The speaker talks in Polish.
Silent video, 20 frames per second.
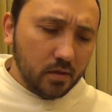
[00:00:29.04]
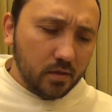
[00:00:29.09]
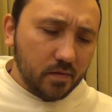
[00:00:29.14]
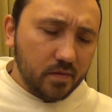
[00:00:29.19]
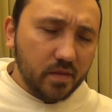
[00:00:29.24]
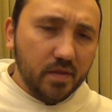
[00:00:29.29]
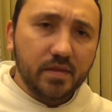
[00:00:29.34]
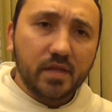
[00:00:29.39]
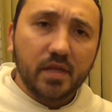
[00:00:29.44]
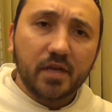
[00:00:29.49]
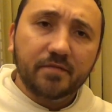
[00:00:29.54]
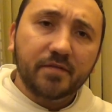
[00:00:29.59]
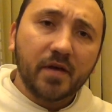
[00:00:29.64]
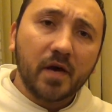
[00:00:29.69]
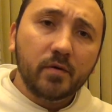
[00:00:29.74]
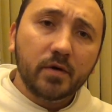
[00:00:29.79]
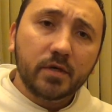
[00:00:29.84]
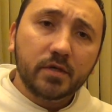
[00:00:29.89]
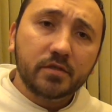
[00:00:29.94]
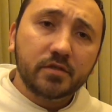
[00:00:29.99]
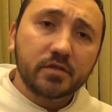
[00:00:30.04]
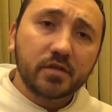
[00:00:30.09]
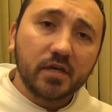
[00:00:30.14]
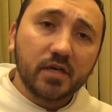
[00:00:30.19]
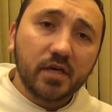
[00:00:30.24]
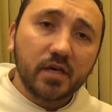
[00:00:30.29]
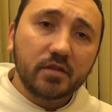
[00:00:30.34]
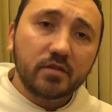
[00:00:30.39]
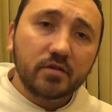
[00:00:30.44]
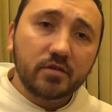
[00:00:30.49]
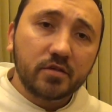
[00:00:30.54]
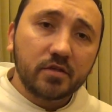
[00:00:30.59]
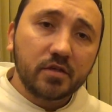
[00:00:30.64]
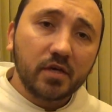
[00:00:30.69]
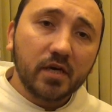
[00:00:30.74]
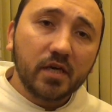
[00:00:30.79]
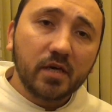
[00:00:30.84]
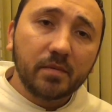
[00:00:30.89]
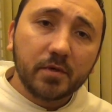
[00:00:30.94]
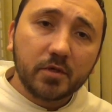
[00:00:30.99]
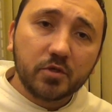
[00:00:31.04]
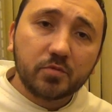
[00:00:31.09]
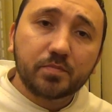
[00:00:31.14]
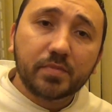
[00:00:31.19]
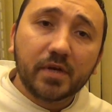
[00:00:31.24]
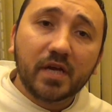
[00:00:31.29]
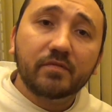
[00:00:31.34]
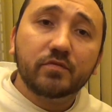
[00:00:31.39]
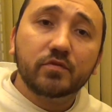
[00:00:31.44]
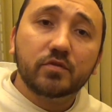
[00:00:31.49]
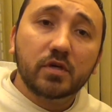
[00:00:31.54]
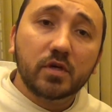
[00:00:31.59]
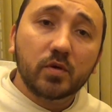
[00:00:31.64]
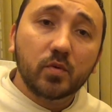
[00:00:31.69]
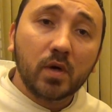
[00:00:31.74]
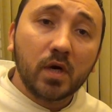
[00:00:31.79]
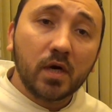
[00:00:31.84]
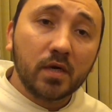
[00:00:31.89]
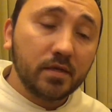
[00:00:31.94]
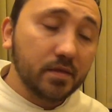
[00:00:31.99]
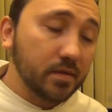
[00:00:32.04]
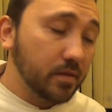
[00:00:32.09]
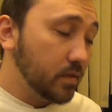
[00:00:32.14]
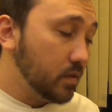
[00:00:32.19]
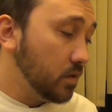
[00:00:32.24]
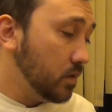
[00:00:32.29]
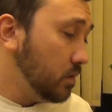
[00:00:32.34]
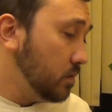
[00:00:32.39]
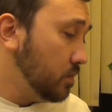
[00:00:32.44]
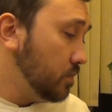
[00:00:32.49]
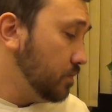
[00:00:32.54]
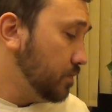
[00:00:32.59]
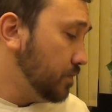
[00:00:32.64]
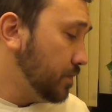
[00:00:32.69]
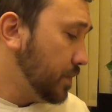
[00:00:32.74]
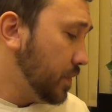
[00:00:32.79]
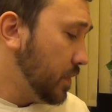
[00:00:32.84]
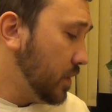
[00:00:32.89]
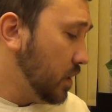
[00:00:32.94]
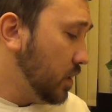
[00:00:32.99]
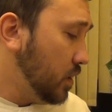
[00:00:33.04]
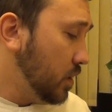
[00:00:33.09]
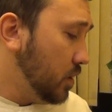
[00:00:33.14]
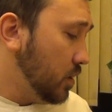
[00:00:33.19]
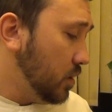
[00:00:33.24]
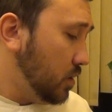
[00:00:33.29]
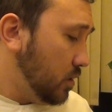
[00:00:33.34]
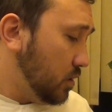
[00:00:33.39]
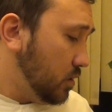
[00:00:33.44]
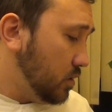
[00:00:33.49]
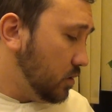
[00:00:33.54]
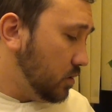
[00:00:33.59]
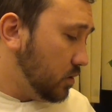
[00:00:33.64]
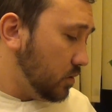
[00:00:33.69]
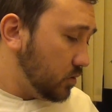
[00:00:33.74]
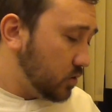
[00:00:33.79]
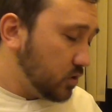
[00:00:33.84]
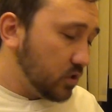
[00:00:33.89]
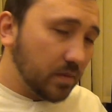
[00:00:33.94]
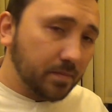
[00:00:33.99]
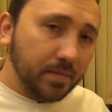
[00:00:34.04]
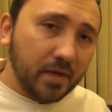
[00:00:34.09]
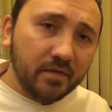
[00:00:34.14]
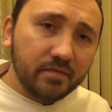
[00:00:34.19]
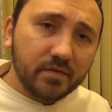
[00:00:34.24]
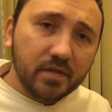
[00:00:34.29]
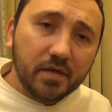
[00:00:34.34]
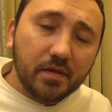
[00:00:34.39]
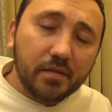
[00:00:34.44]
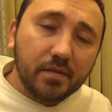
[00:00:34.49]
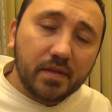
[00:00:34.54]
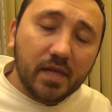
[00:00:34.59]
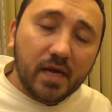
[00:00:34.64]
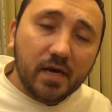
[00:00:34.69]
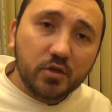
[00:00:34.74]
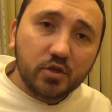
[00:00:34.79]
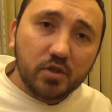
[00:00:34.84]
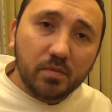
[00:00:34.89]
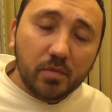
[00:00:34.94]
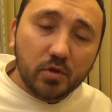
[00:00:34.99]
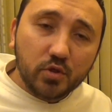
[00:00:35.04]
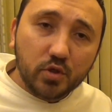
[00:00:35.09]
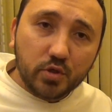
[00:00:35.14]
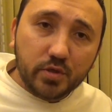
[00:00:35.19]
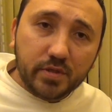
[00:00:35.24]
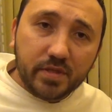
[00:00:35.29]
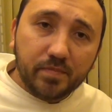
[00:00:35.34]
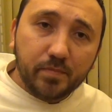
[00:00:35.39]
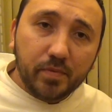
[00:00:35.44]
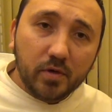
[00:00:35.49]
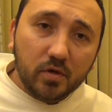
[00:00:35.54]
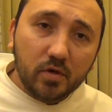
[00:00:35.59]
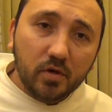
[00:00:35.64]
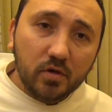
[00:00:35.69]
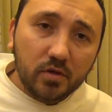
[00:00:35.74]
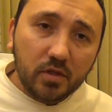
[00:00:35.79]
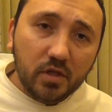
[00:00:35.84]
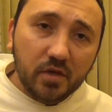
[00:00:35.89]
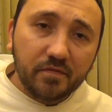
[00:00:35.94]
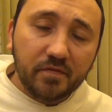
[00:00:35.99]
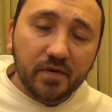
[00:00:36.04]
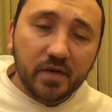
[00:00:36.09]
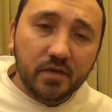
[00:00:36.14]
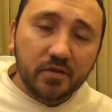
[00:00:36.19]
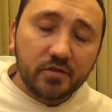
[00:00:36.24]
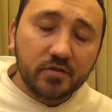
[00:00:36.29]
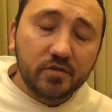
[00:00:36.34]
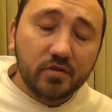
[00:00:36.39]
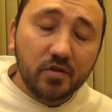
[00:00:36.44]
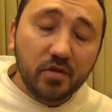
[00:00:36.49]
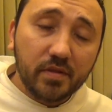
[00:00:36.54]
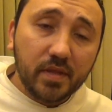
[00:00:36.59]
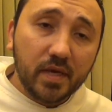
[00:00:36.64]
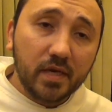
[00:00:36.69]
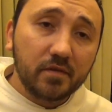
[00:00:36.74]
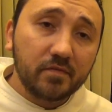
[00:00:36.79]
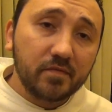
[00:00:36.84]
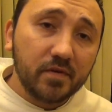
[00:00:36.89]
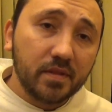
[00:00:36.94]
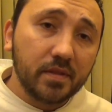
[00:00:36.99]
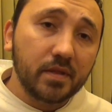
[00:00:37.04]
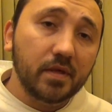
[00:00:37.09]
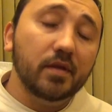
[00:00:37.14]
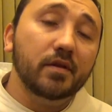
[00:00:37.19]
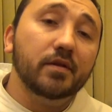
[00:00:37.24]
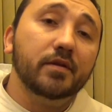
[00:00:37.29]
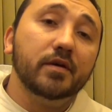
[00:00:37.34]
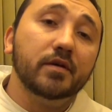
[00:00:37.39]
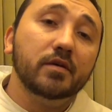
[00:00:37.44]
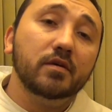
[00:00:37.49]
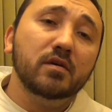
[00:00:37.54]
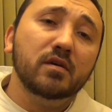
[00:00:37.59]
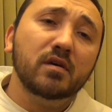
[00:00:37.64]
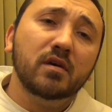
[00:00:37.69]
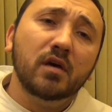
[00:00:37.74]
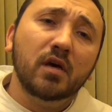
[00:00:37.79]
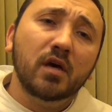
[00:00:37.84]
Zastanawiałeś się kiedyś, jakie masz prawo do Eucharystii? Czy naprawdę jest tak, że możesz spokojnie wejść do sali weselnej,